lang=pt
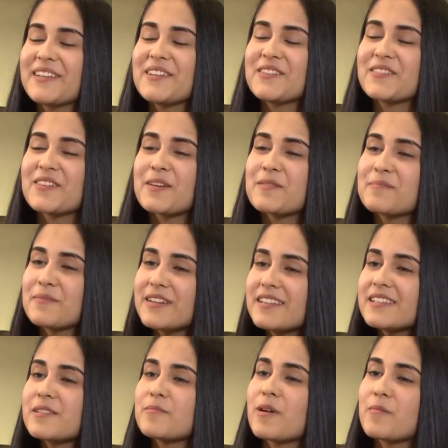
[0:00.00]
Eu fiquei
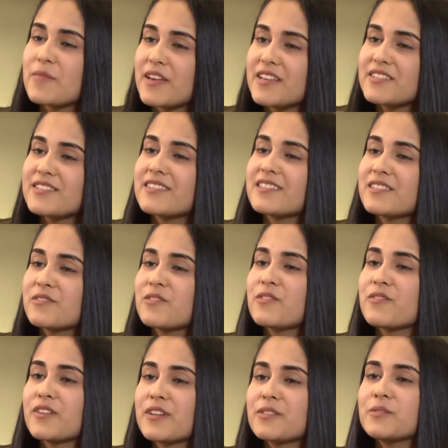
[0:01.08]
principalmente
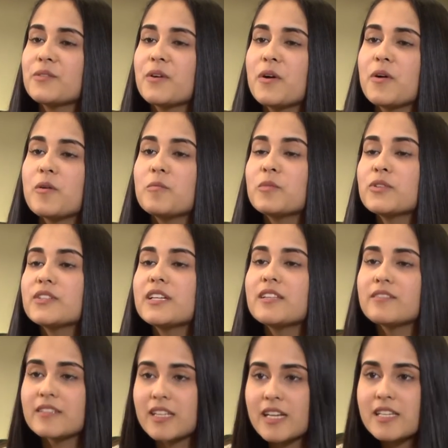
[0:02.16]
desenvolvendo um
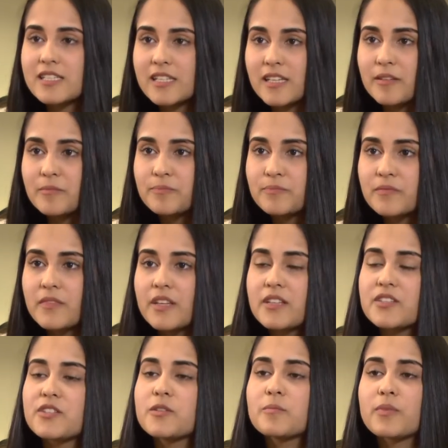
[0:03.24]
modelo 3D.
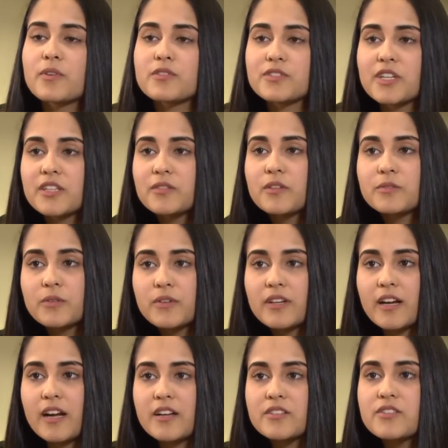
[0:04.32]
Tinha um projeto no
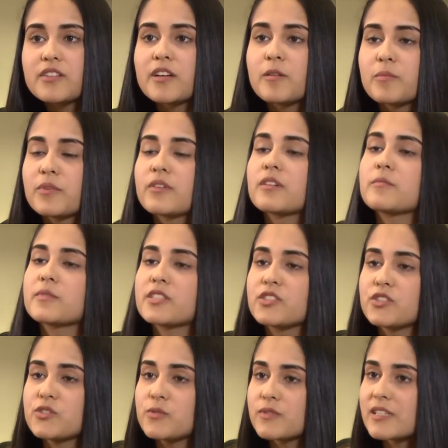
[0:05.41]
AutoCAD, que é um programa que a
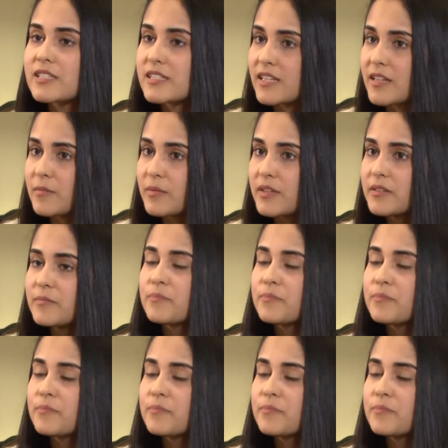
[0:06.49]
gente usa sempre,